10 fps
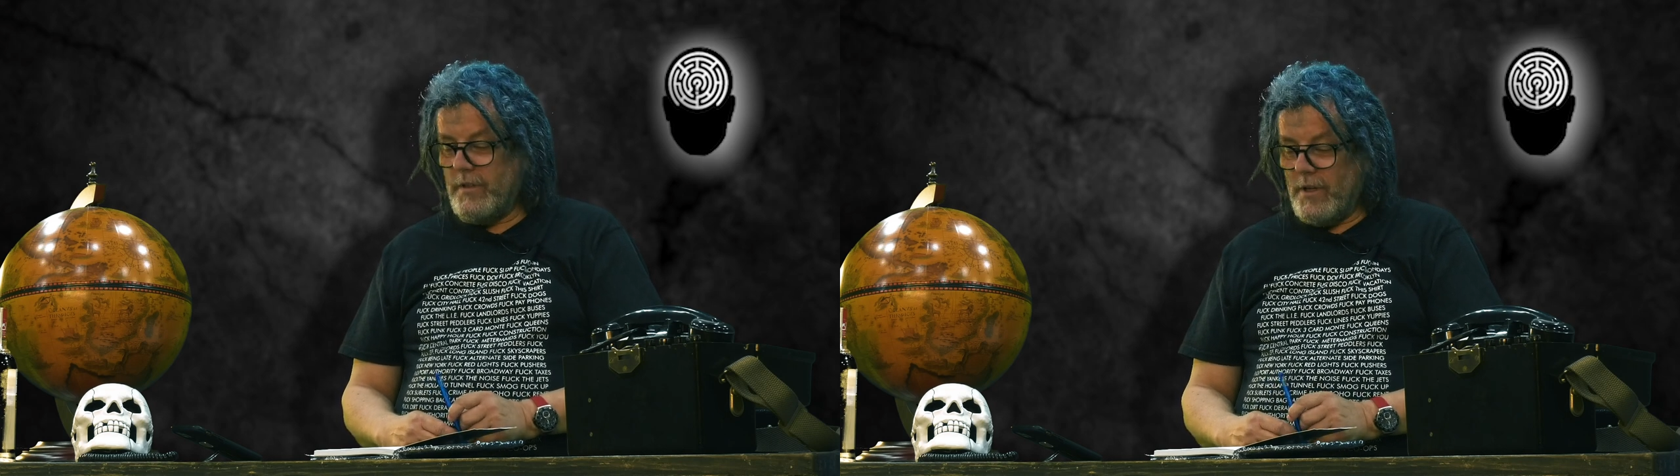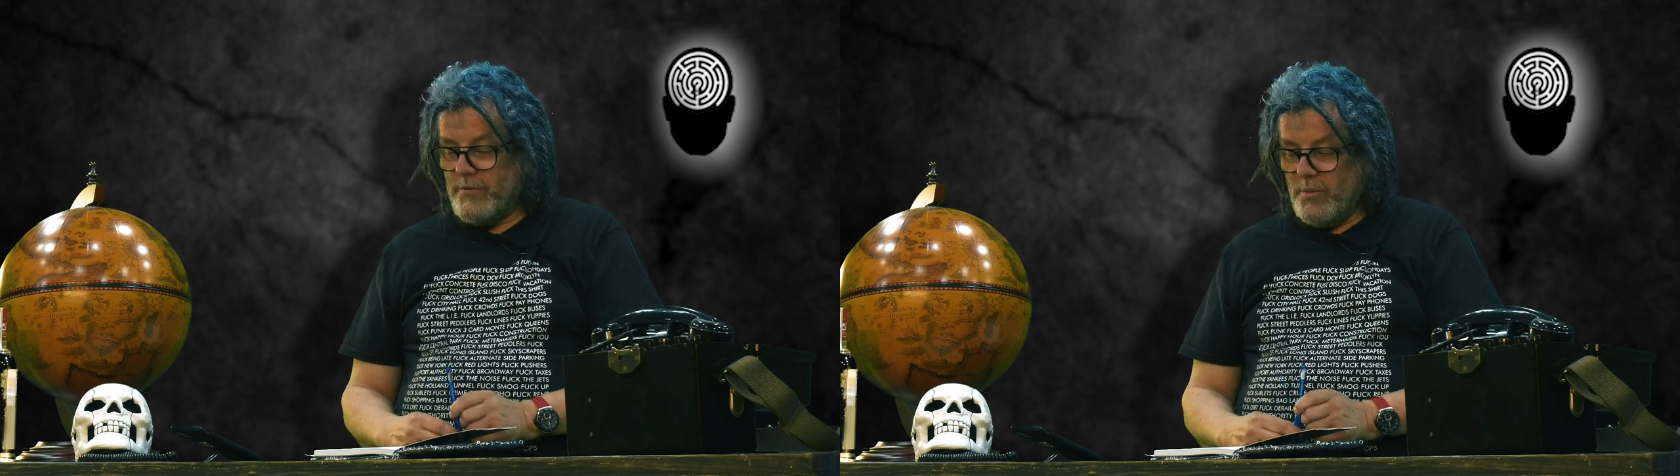
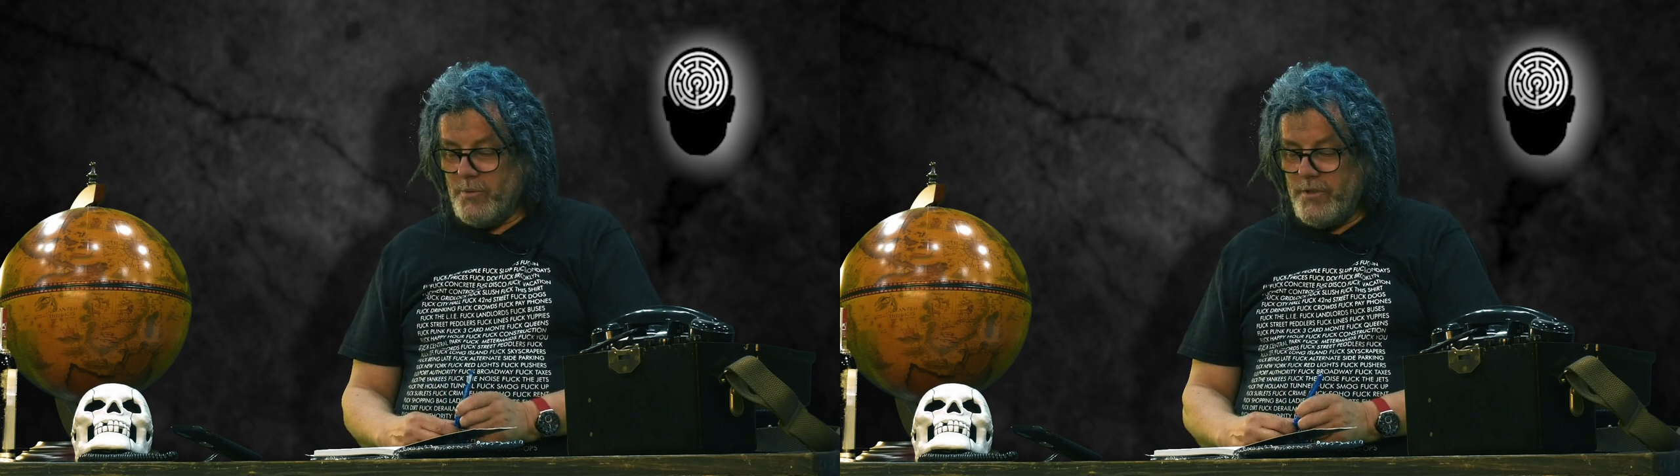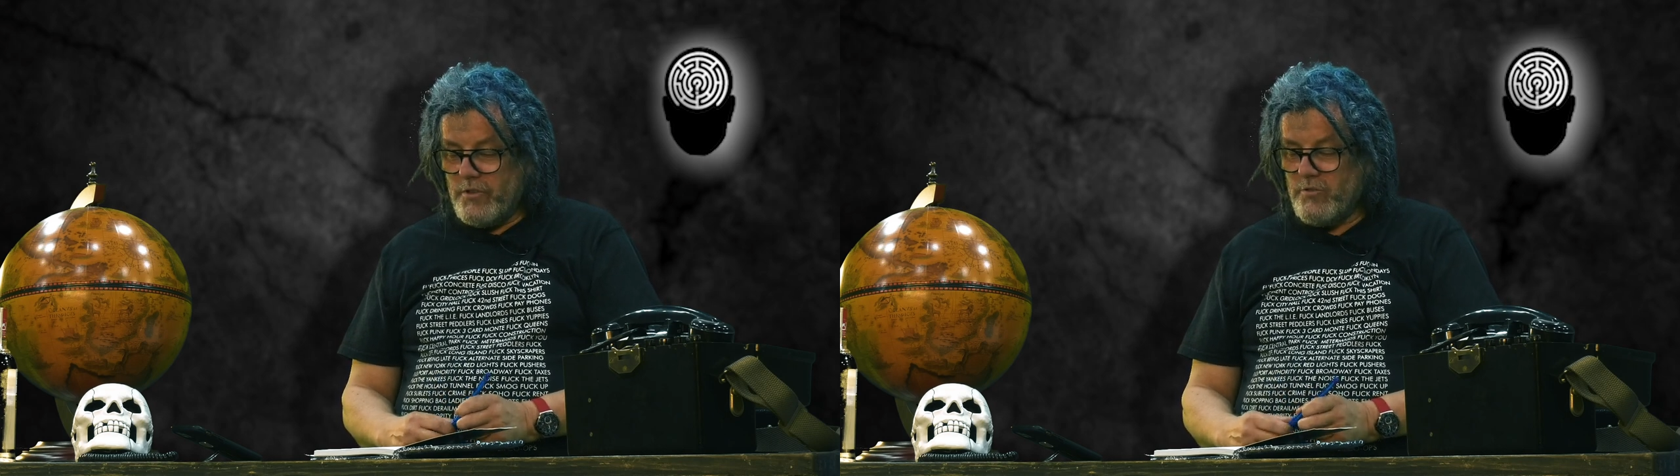niedawno,
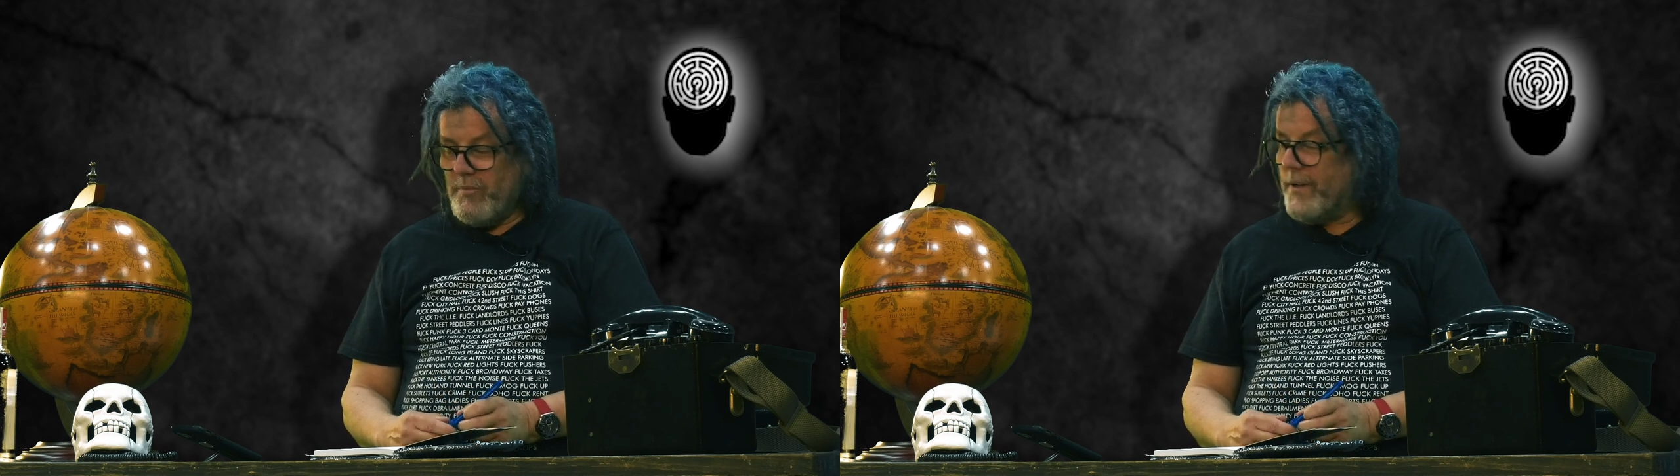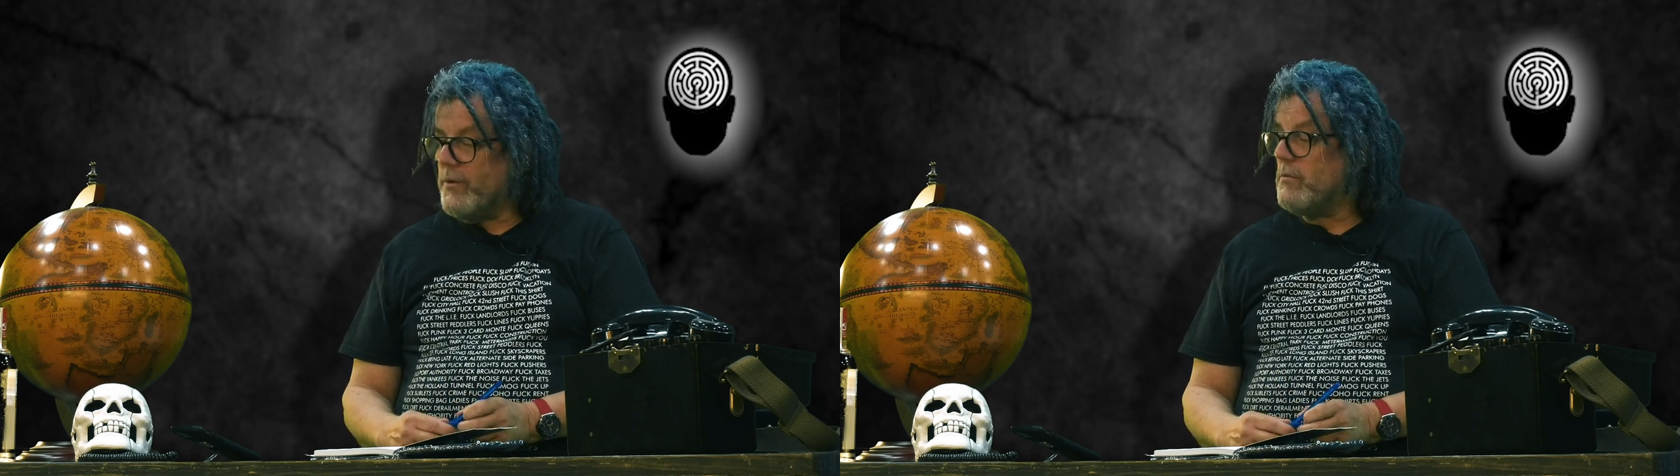ponieważ
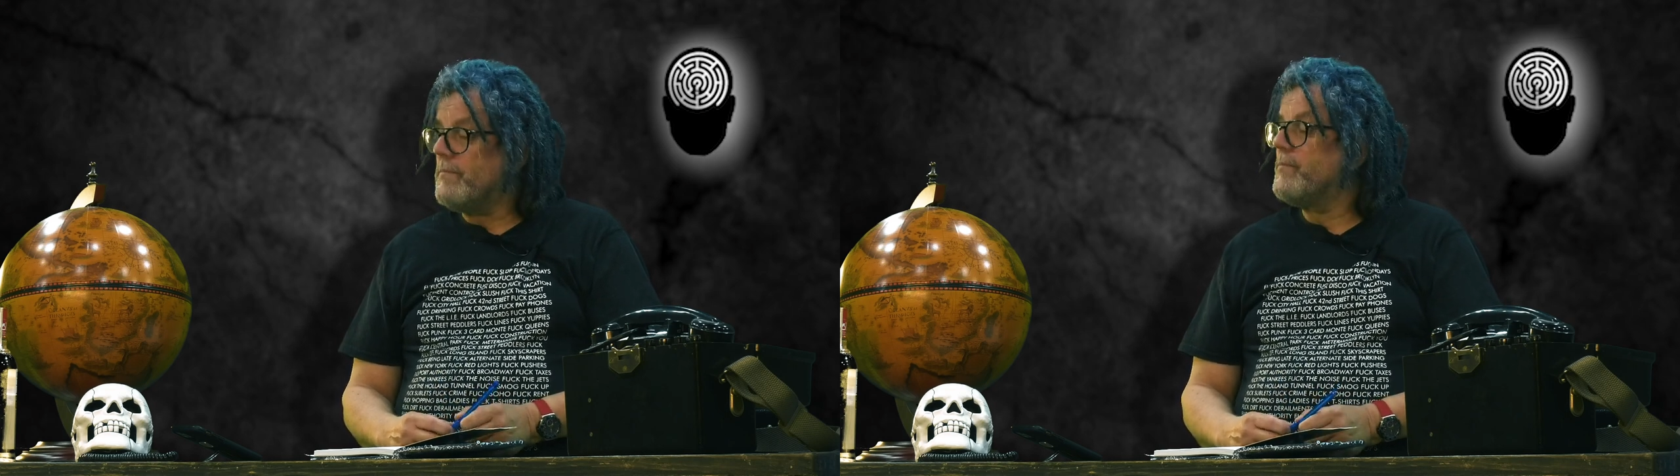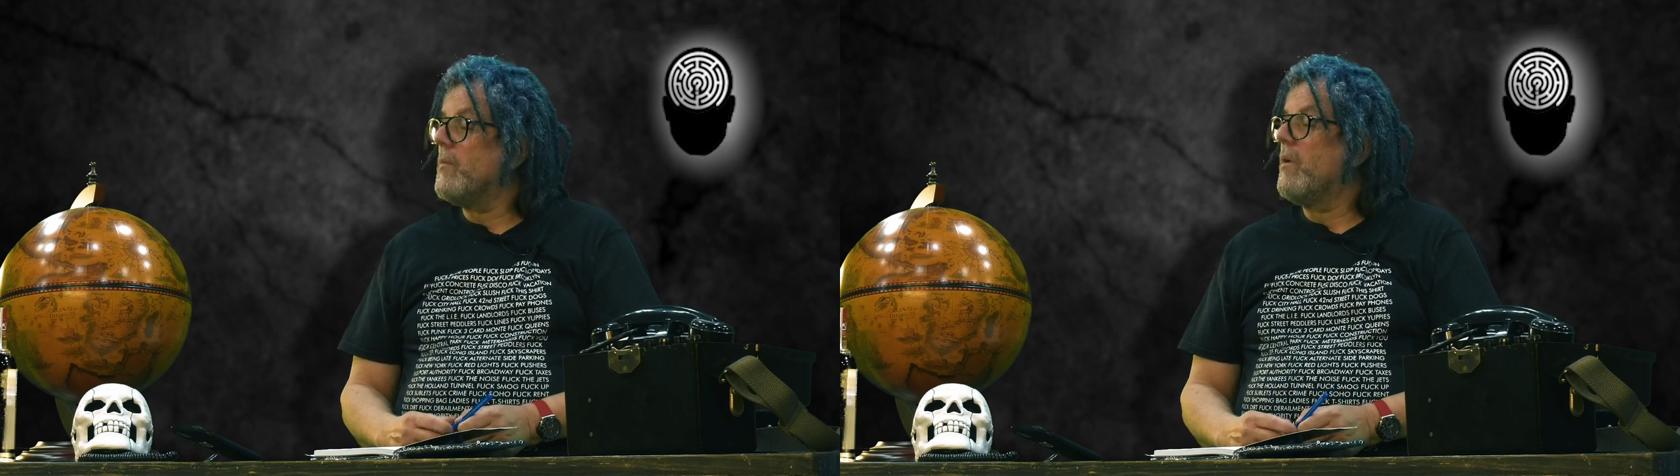w maju